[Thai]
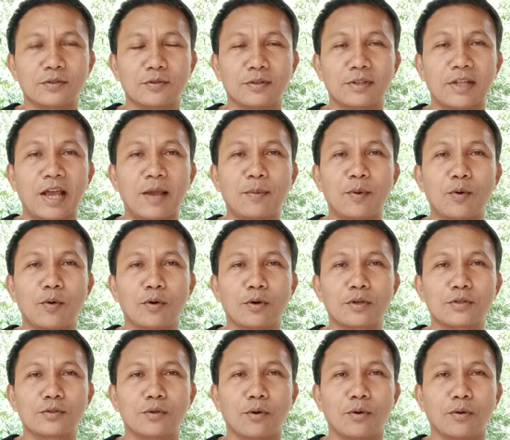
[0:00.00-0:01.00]
สุดท้ายพระองค์
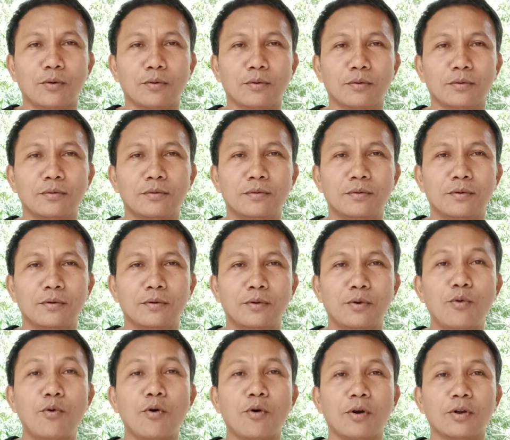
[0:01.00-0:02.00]
ก็ส่ง
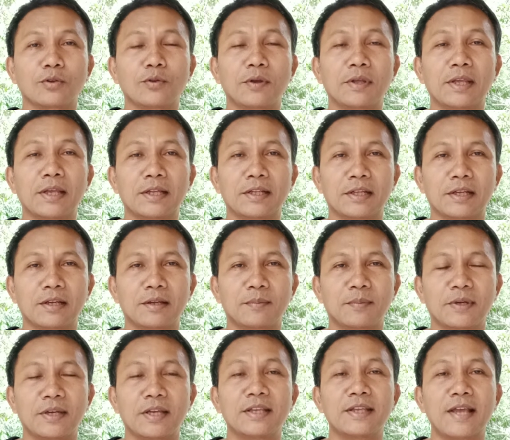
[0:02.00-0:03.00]
ลูกของตัวเองเนี่ย
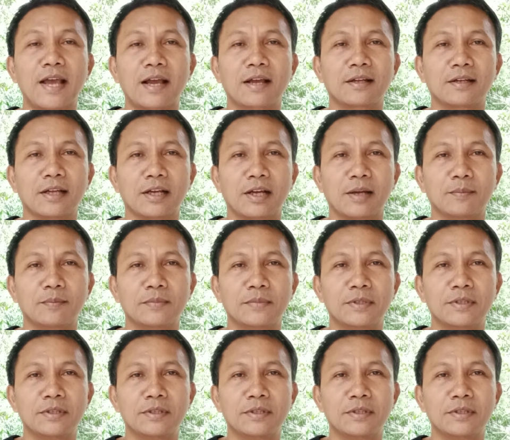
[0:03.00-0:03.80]
ใช้ยักษ์นะครับ